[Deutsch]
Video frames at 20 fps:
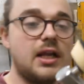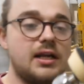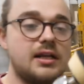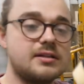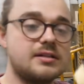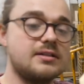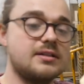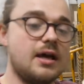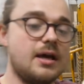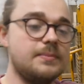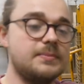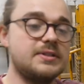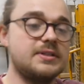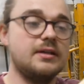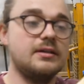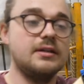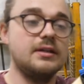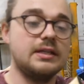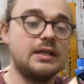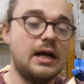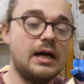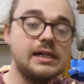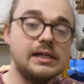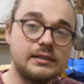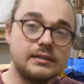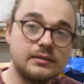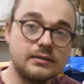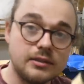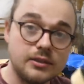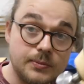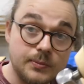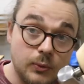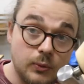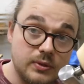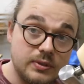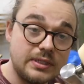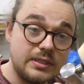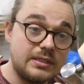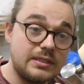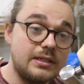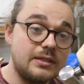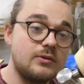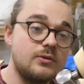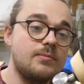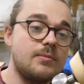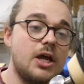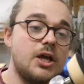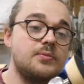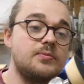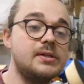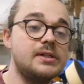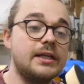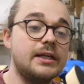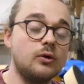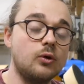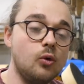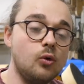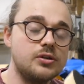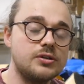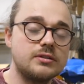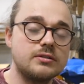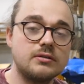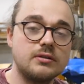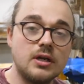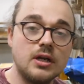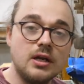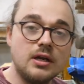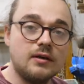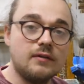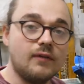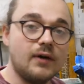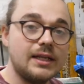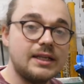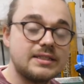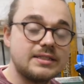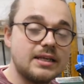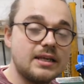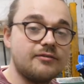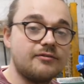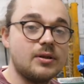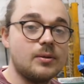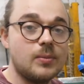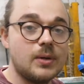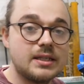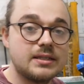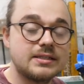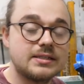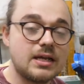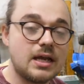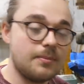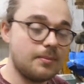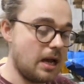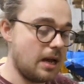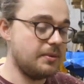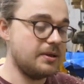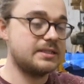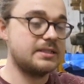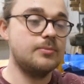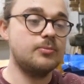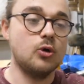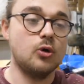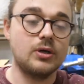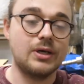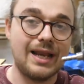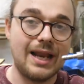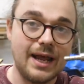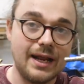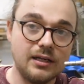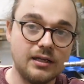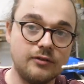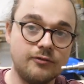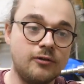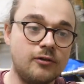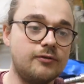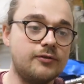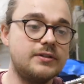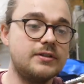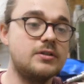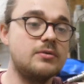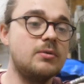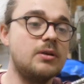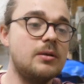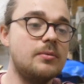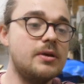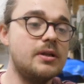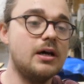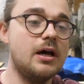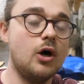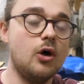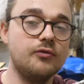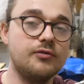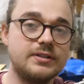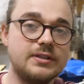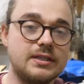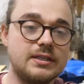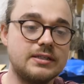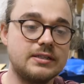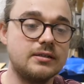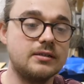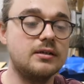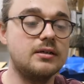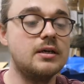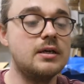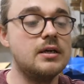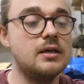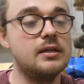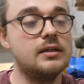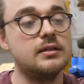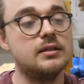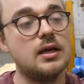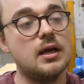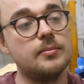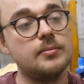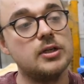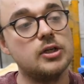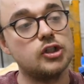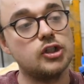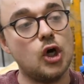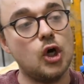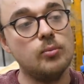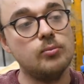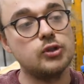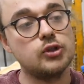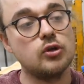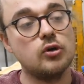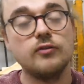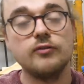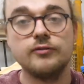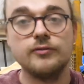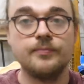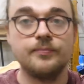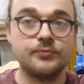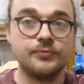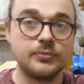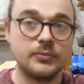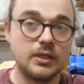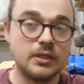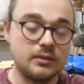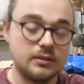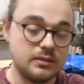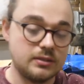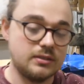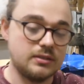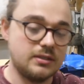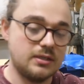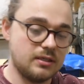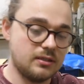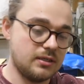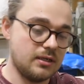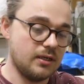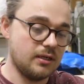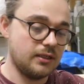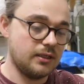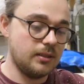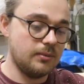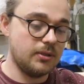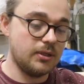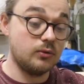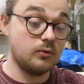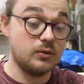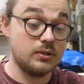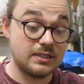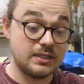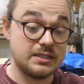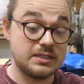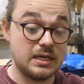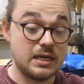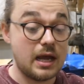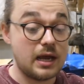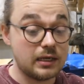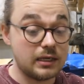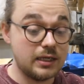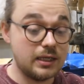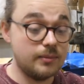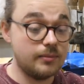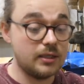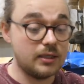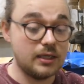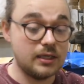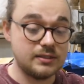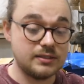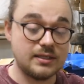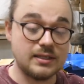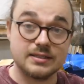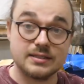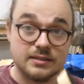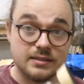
alles in einem Set enthalten. Ich benutze jetzt hier zum Beispiel den großen, weil ich sehr viel Platz habe, aber es gibt auch kleinere 50 mm Aufsätze. Die haben hier Schaumstoff, die sind sehr, sehr ergiebig und sehr, sehr langlebig. Also das